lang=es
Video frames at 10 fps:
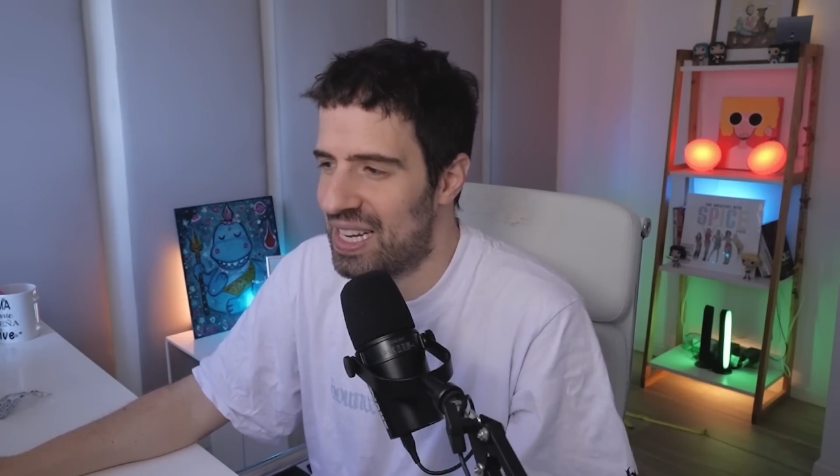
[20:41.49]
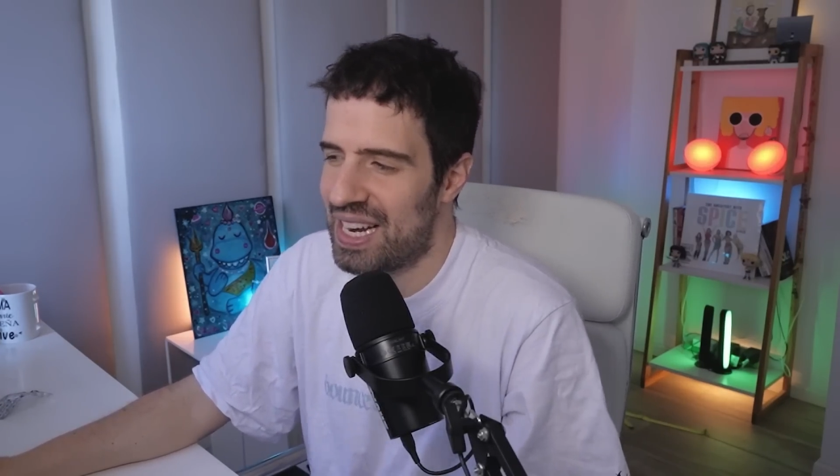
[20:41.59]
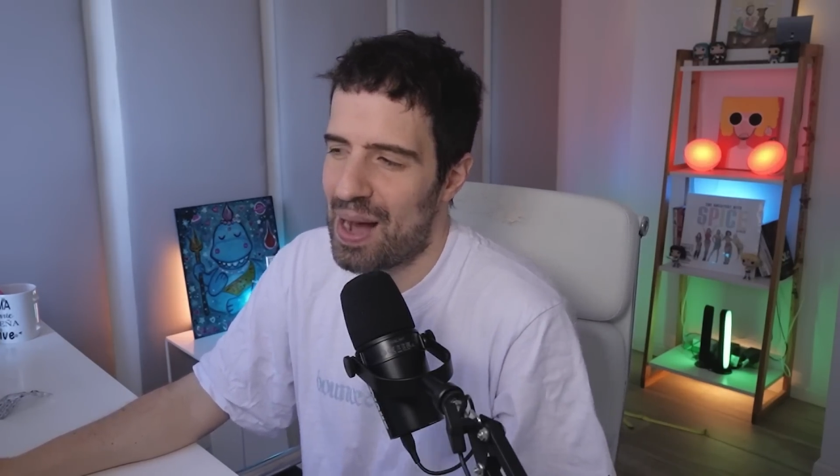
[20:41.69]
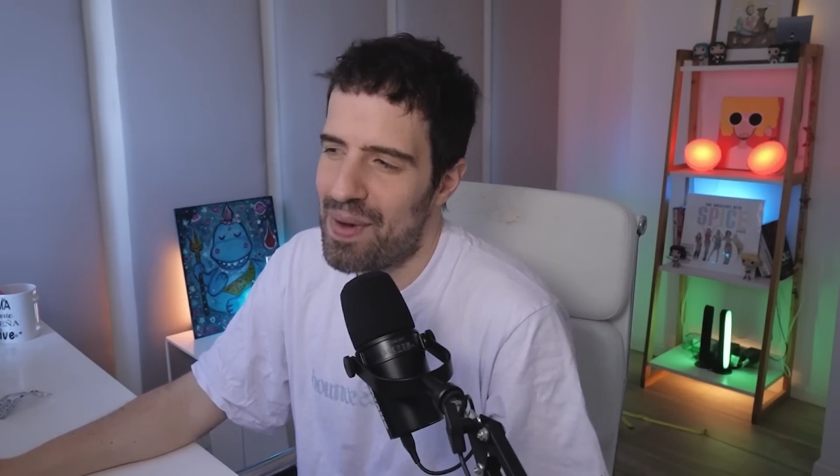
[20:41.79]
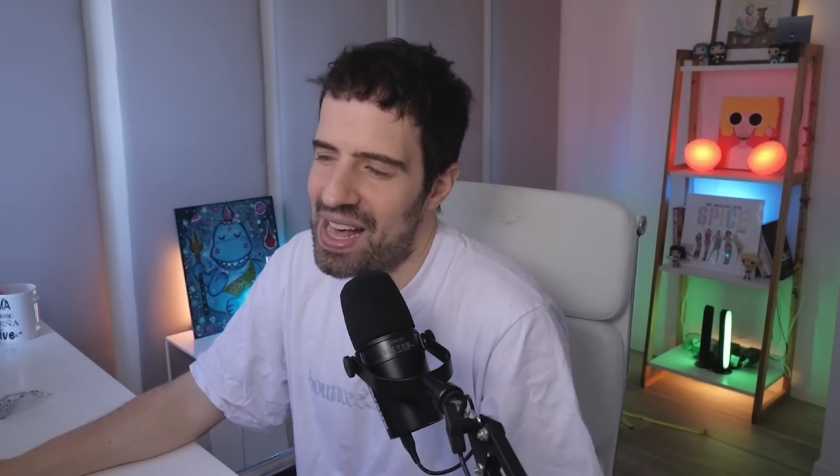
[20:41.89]
y
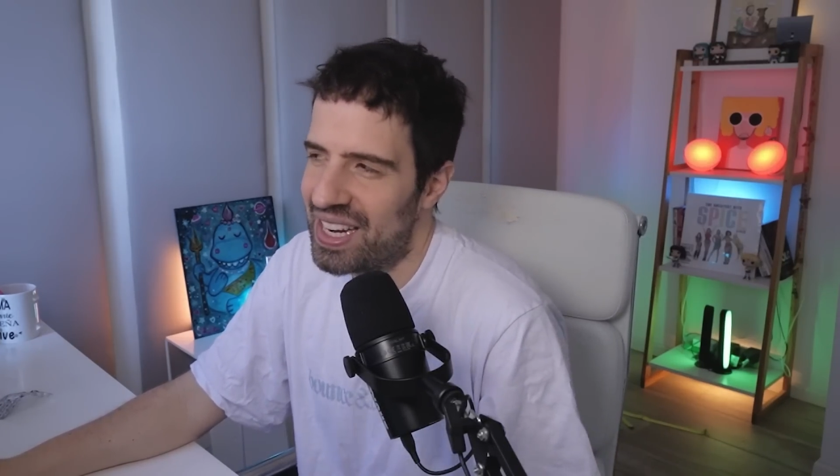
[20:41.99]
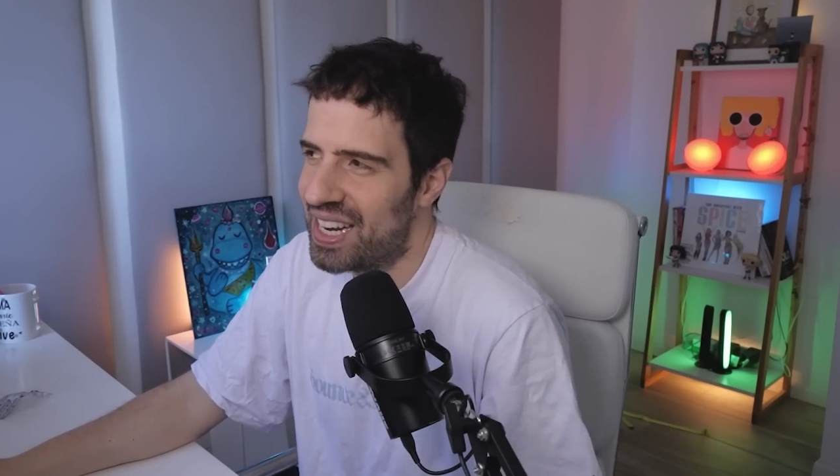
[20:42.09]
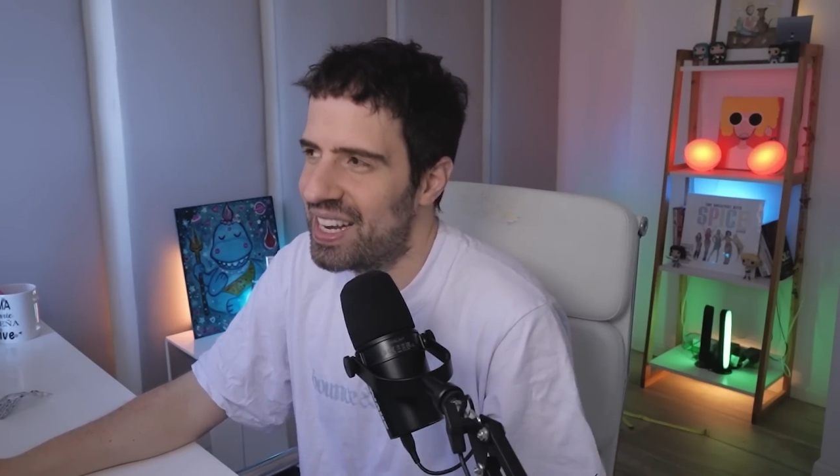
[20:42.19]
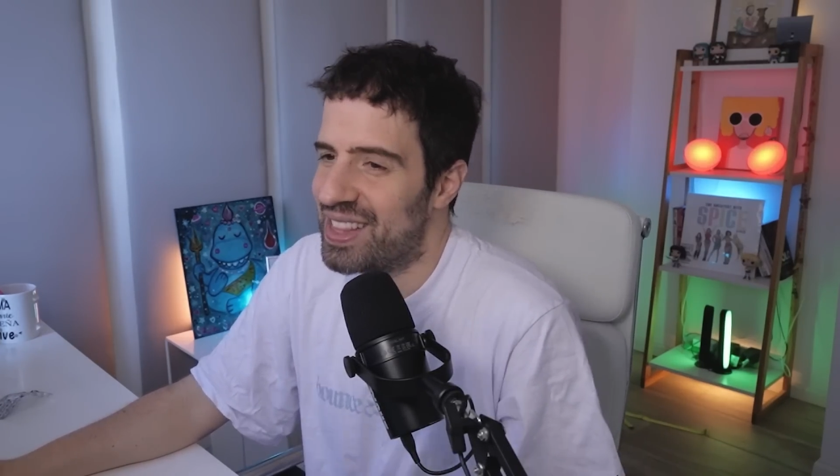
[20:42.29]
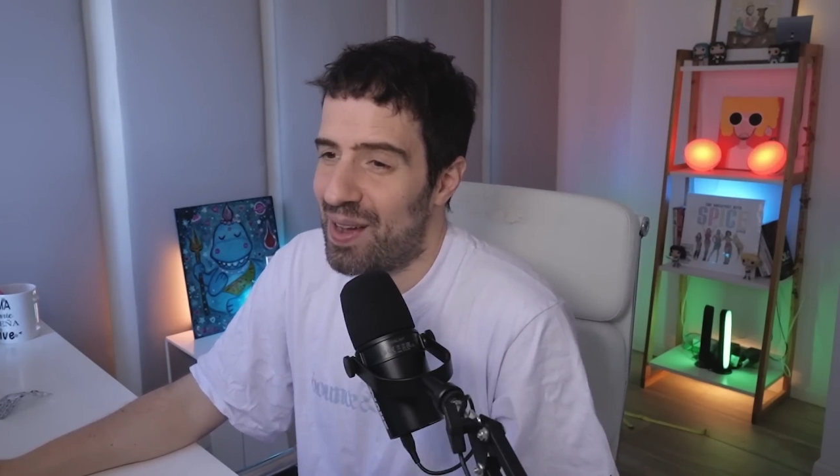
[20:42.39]
la
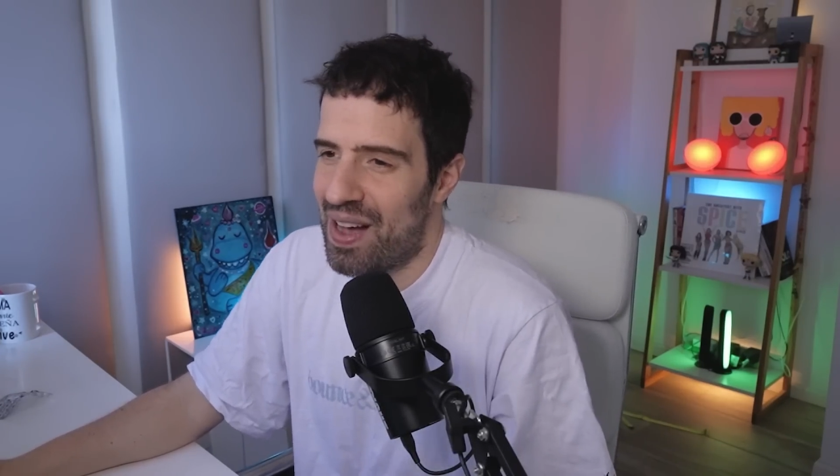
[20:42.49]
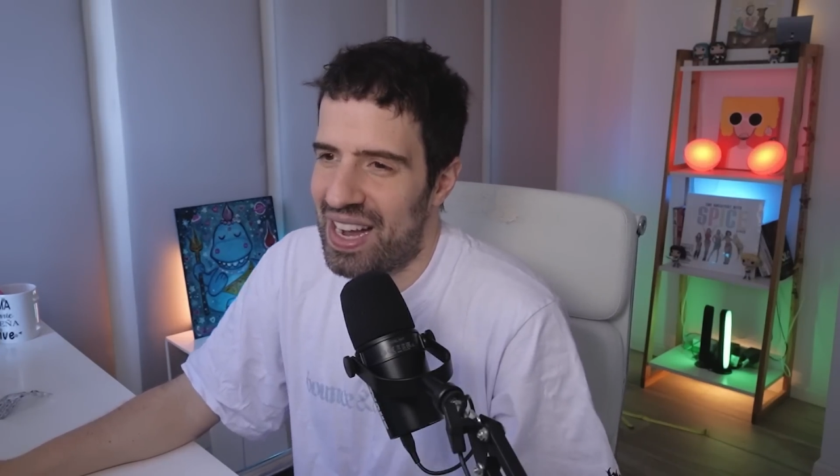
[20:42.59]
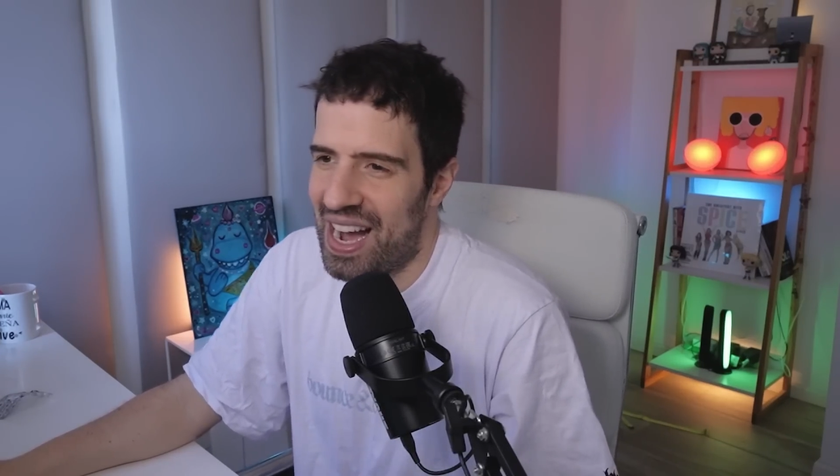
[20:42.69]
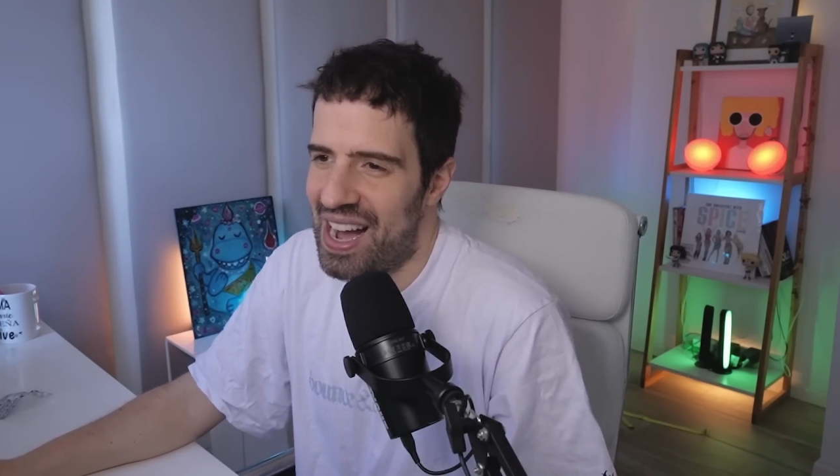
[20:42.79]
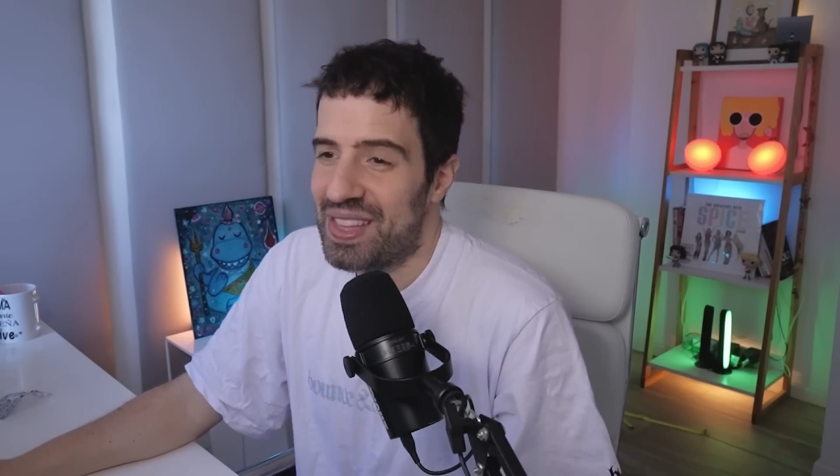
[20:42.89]
madre
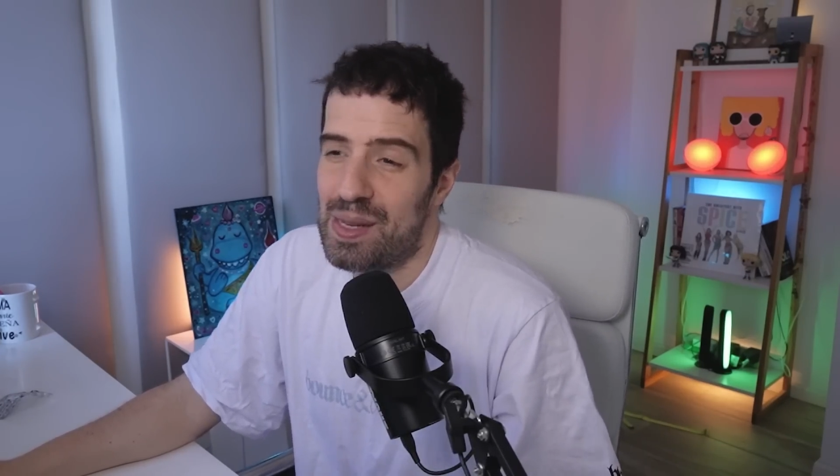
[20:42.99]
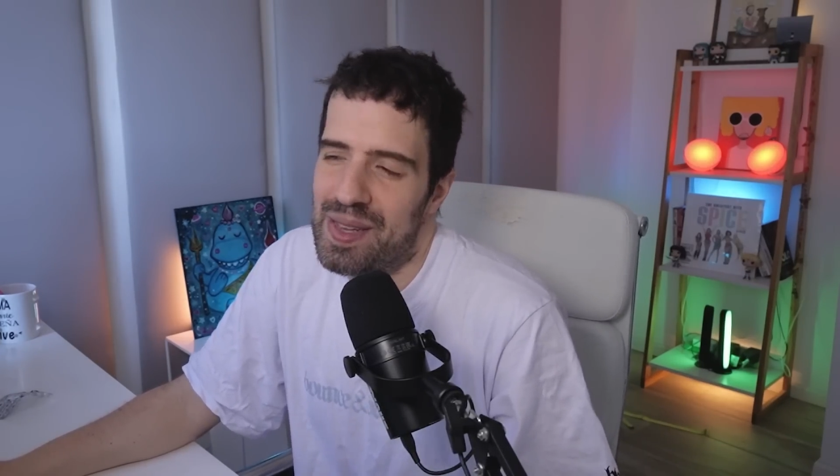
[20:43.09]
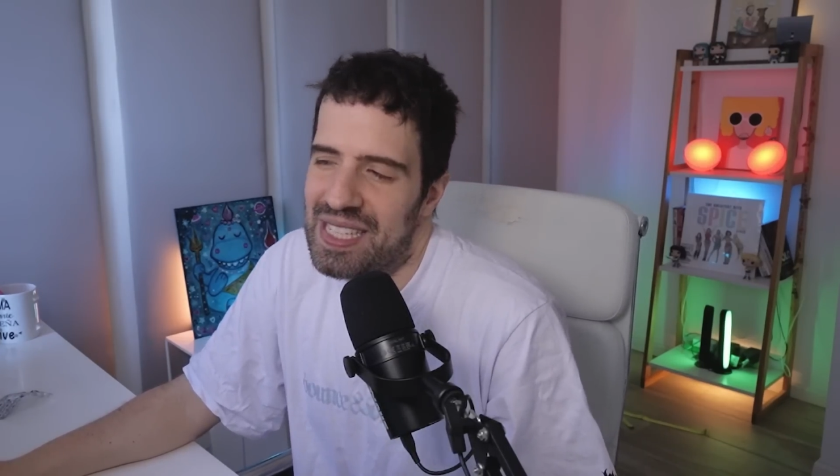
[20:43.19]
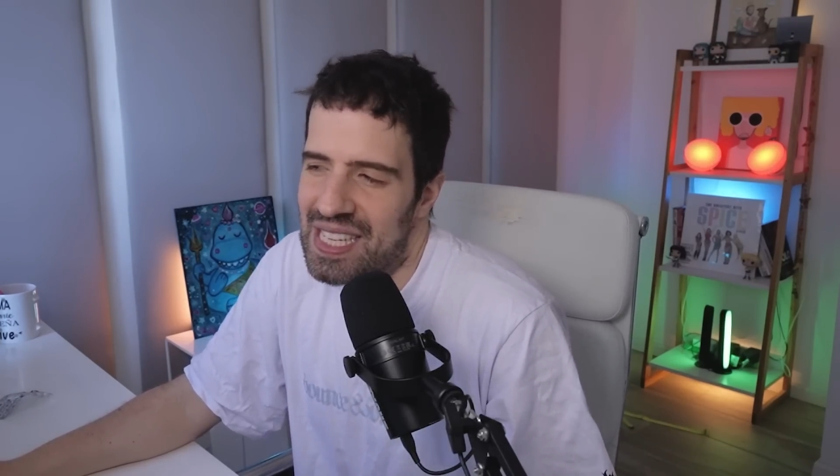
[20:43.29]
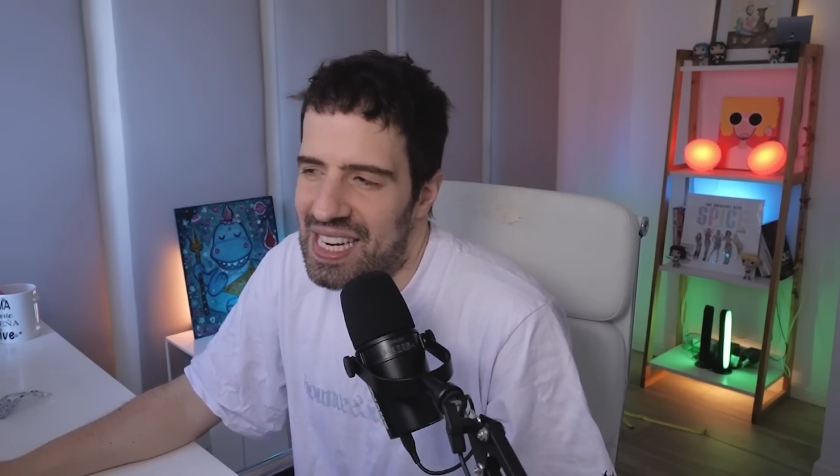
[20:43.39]
trabaja de
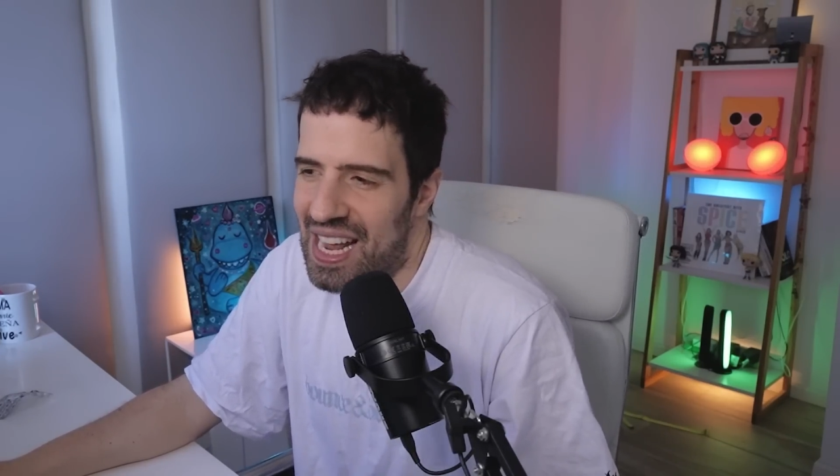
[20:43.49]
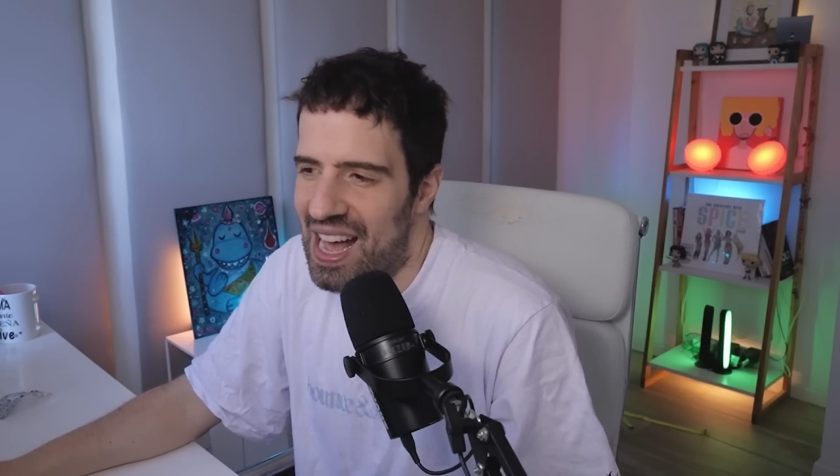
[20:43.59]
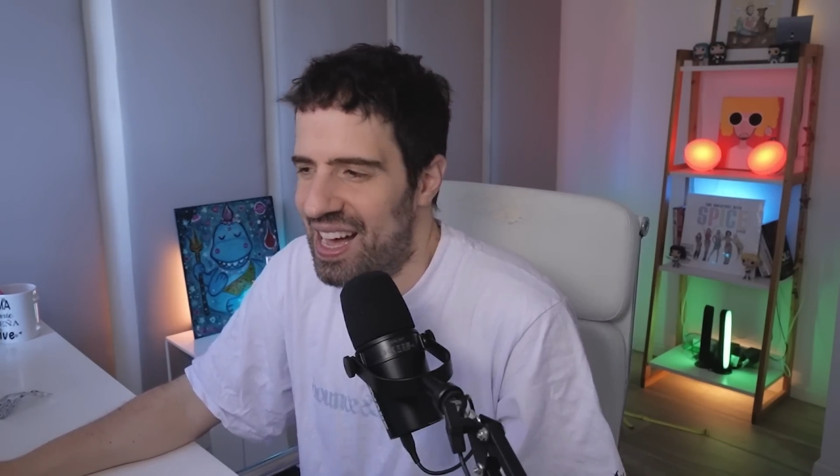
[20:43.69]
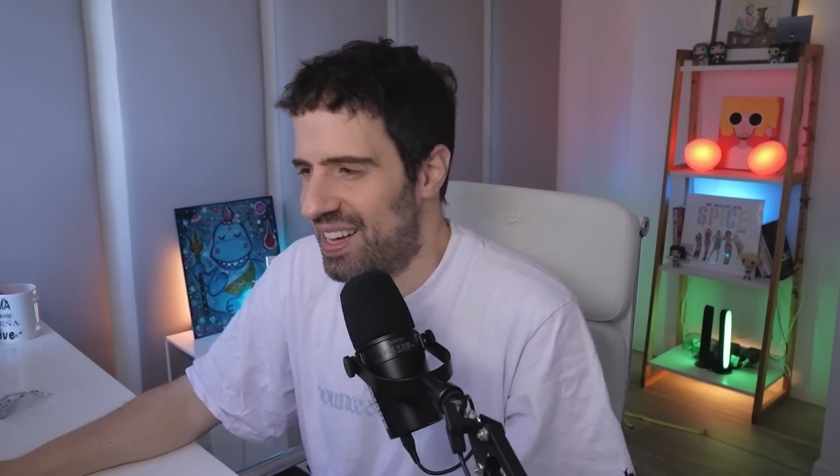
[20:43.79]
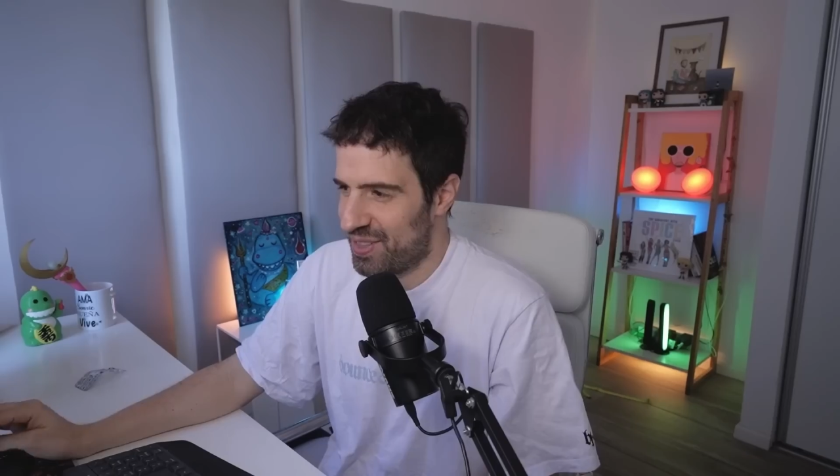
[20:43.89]
mesera.